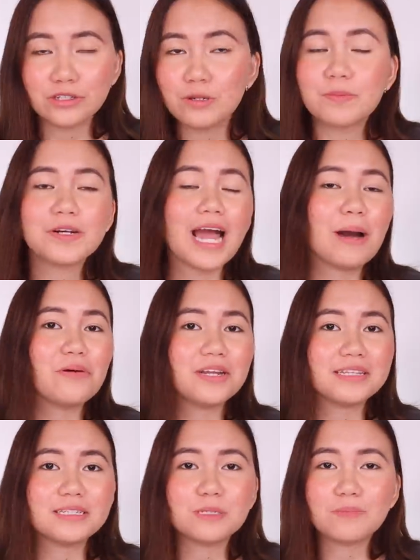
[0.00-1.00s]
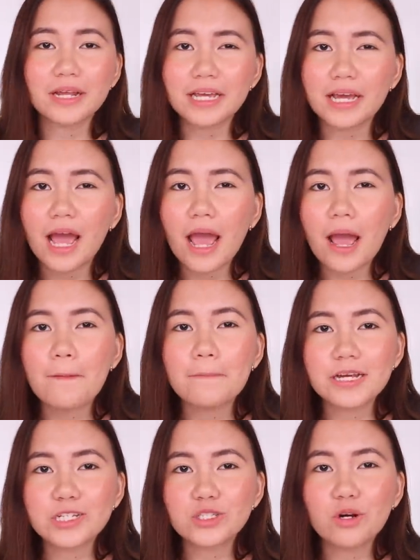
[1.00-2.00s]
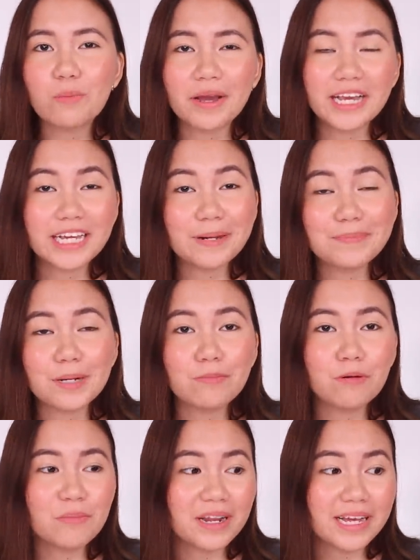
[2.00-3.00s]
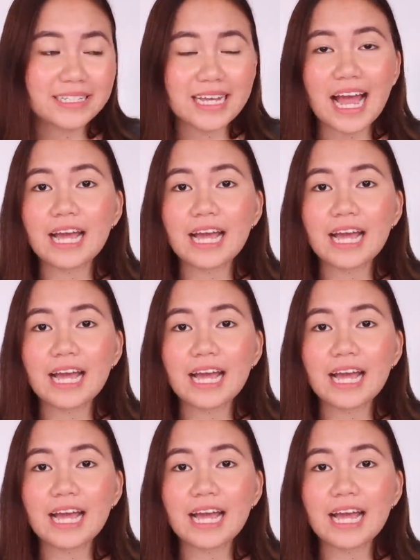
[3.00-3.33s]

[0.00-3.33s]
or Super AMOLED display, medyo mahirap nang bumalik sa